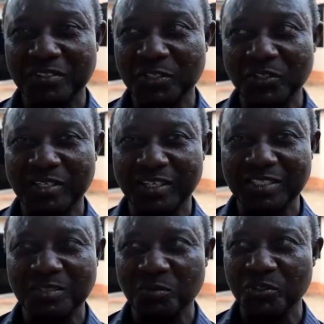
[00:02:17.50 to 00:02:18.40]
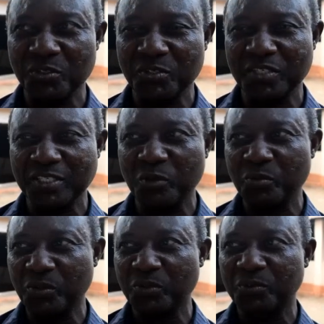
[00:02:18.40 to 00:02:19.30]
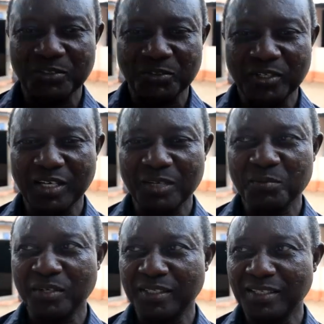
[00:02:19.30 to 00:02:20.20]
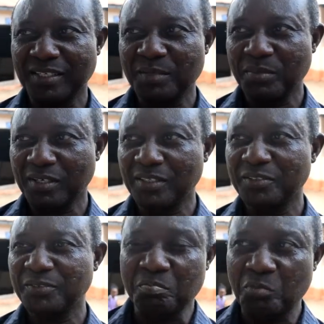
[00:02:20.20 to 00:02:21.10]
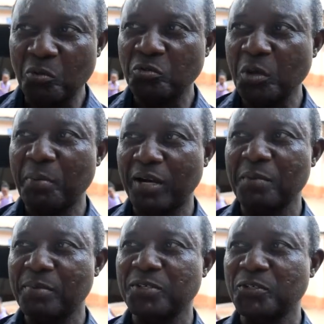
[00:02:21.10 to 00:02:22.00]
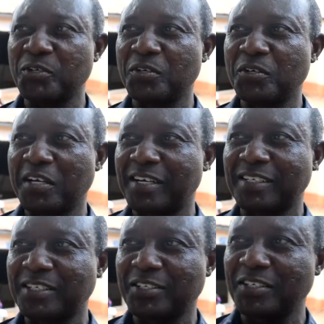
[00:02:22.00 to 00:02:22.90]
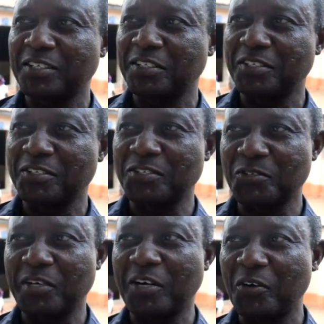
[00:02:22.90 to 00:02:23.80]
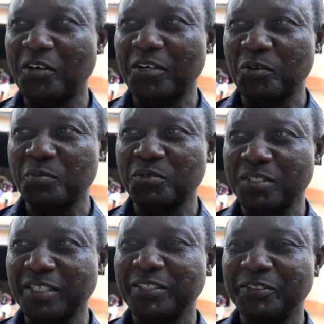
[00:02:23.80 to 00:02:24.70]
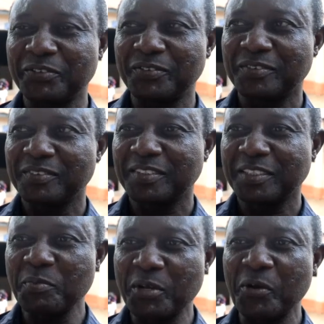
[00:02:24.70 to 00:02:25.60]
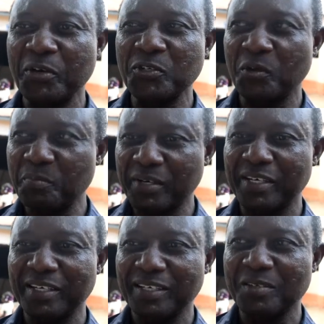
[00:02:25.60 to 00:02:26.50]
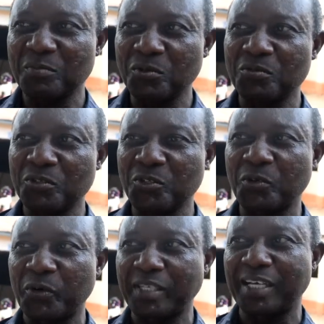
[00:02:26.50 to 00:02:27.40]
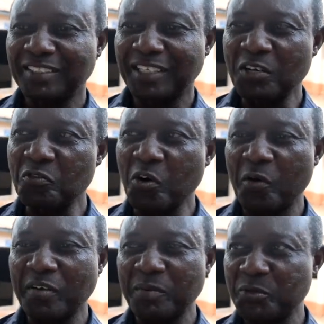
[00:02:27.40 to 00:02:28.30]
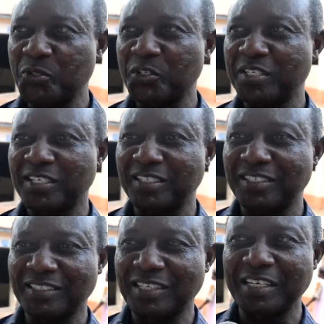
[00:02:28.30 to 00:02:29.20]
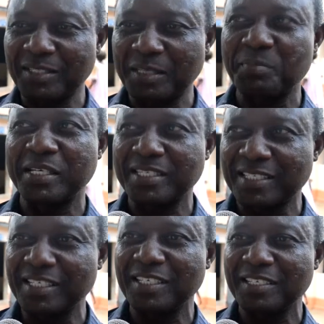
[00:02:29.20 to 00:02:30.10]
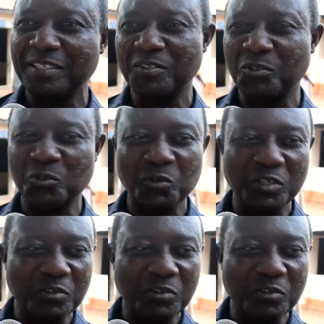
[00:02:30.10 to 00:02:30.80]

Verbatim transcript: 16h30, moi je suis déjà au bureau. Je suis là pour attendre les parents. Beaucoup de parents pensent que la rentrée eh, sera encore repoussée. C'est bien qu'ils ont pris beaucoup de retard. Les nouveaux, comme d'habitude, euh, tentent de payser, surtout au